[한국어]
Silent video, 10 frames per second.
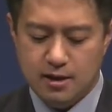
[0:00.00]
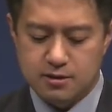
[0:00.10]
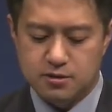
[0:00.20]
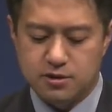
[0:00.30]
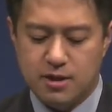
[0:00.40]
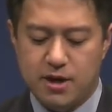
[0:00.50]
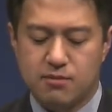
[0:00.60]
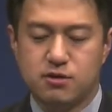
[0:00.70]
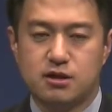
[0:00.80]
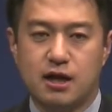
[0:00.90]
그런데
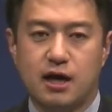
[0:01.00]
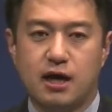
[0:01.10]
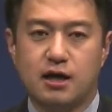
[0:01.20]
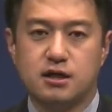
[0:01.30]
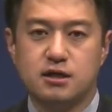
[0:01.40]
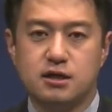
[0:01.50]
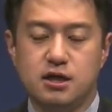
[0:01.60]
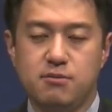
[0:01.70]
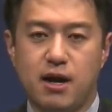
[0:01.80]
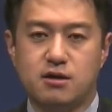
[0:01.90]
말입니다.
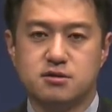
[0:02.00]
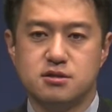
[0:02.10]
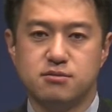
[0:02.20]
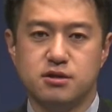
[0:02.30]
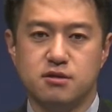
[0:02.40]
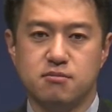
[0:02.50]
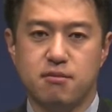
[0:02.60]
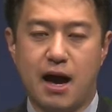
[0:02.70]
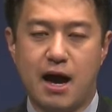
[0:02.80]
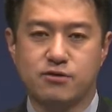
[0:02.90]
이 말씀은
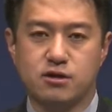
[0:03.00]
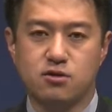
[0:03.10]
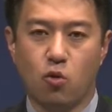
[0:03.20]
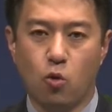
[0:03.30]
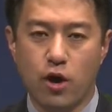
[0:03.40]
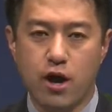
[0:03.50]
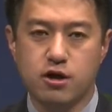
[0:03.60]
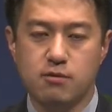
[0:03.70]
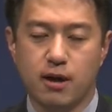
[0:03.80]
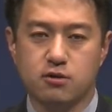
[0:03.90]
많은
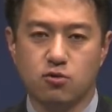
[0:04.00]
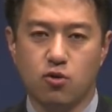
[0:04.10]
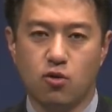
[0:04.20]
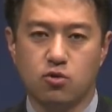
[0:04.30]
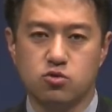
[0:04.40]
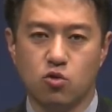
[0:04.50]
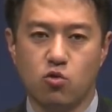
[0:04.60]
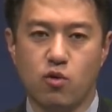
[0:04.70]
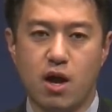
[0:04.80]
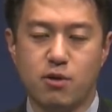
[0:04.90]
오해를 받고 또
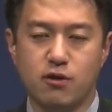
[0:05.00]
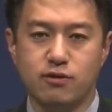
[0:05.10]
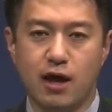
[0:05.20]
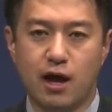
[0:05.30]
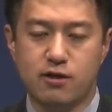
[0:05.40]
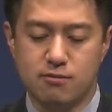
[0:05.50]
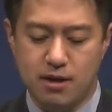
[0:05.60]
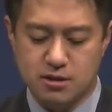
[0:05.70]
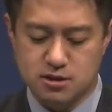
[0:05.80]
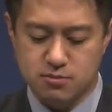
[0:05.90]
외면당하는
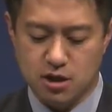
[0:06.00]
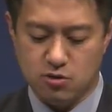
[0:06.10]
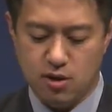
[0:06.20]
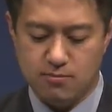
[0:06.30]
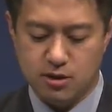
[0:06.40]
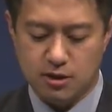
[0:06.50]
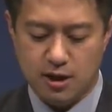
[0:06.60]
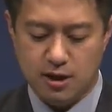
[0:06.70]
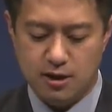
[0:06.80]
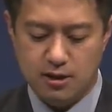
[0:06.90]
말씀이기도
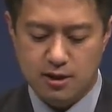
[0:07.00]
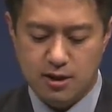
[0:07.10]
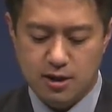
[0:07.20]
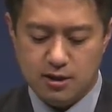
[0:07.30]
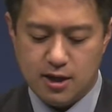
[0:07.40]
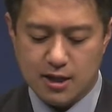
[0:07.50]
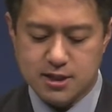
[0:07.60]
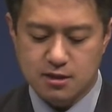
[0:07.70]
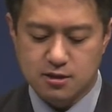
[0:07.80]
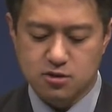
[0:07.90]
합니다.
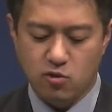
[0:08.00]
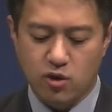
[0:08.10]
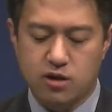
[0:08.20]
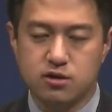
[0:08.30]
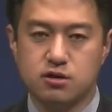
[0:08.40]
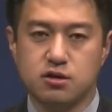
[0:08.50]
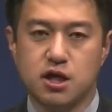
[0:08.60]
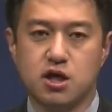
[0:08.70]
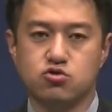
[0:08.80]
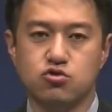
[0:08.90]
가장 큰 오해는
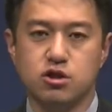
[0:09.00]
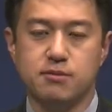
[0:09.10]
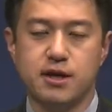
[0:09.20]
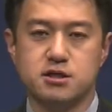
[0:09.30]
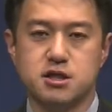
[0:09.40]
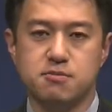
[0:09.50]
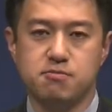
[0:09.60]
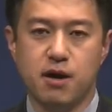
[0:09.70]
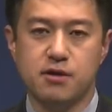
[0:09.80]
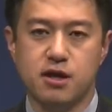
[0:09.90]
예수님의
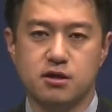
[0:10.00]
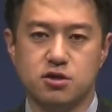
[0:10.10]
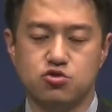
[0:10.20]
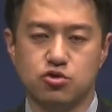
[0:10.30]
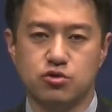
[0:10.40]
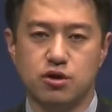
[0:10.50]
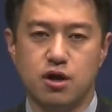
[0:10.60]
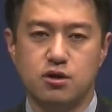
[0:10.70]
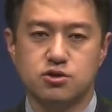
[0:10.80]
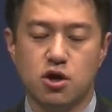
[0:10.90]
심판의 기준,
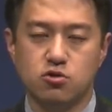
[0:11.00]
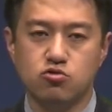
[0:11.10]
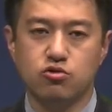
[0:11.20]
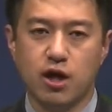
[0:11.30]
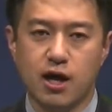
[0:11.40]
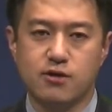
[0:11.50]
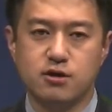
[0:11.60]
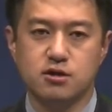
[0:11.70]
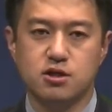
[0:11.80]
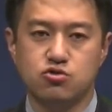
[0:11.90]
천국에
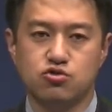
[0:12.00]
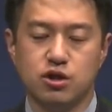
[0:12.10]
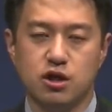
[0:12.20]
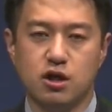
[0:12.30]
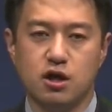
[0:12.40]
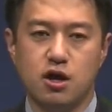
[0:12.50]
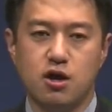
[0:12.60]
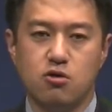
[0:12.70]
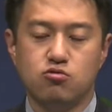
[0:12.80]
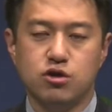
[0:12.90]
가는 기준이
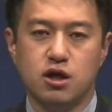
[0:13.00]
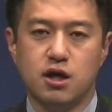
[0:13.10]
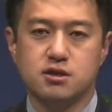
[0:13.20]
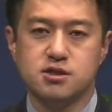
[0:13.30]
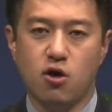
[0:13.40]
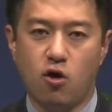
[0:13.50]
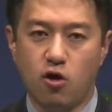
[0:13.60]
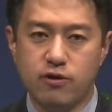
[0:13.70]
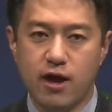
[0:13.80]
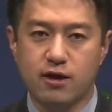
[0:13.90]
우리의
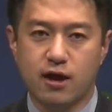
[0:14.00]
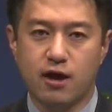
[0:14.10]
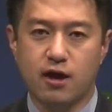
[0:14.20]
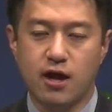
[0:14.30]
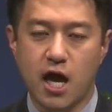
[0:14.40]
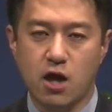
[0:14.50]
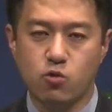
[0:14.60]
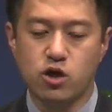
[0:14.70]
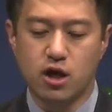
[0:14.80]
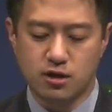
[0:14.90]
선행의
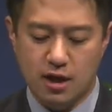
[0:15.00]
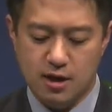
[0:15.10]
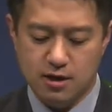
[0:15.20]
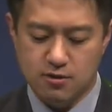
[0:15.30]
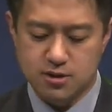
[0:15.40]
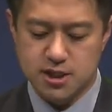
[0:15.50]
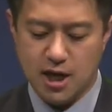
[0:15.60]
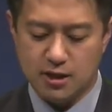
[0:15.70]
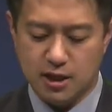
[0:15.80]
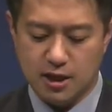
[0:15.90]
행위에 달린 것이
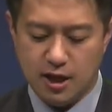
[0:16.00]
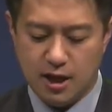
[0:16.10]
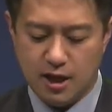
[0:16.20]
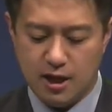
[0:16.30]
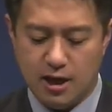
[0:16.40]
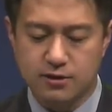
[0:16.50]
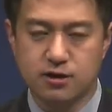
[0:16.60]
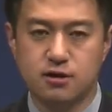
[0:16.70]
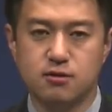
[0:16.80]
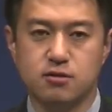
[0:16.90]
아닌가
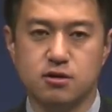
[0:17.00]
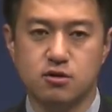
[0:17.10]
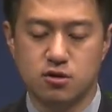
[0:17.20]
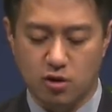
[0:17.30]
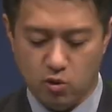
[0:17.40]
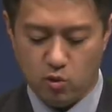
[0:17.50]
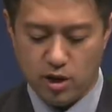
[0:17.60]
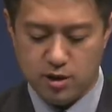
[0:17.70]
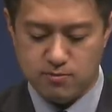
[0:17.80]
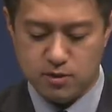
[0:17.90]
하는 그런
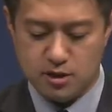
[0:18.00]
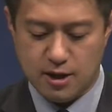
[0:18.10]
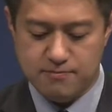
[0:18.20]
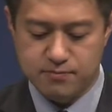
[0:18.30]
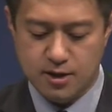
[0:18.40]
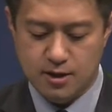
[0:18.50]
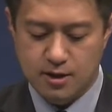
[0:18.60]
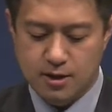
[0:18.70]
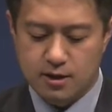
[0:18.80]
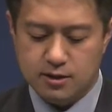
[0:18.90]
오해입니다.
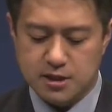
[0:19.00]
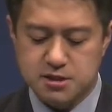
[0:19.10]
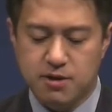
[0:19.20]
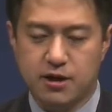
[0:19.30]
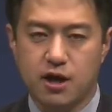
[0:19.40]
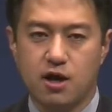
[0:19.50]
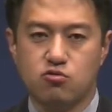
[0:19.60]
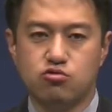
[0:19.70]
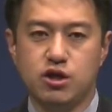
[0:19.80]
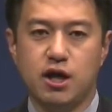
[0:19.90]
다시 말해,
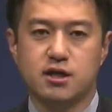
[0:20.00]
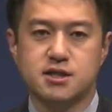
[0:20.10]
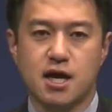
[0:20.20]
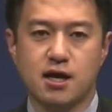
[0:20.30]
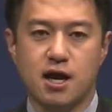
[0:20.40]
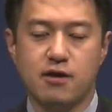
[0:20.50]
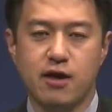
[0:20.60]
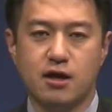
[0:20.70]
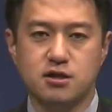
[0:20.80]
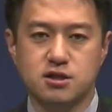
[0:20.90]
우리의 착한
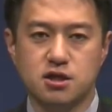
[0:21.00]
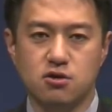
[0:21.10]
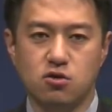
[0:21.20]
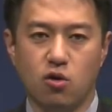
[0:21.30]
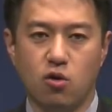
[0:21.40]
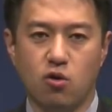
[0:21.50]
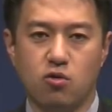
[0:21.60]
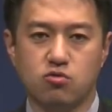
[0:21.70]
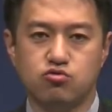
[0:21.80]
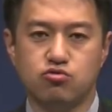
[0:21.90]

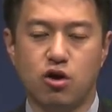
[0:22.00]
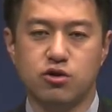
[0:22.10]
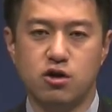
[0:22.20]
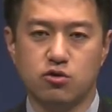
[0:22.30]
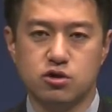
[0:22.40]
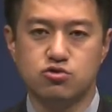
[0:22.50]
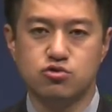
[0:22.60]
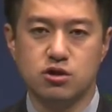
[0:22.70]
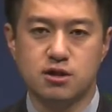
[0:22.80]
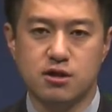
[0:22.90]
행실로 구원을 얻을 수
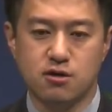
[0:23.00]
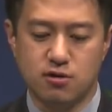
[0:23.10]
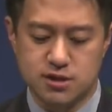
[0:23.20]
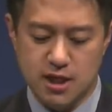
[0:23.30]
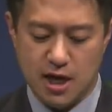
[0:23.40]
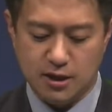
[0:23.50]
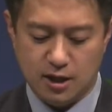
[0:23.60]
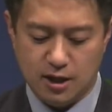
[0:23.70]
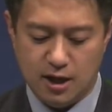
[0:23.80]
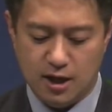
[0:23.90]
있다는 것이
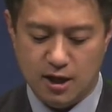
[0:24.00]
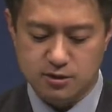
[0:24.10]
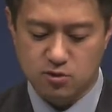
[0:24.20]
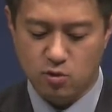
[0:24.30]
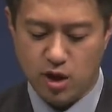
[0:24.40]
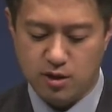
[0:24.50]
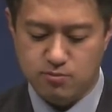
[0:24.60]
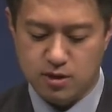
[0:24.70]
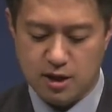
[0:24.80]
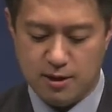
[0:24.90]
아닌가 하는
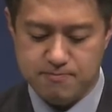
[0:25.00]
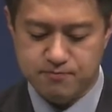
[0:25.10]
오해입니다.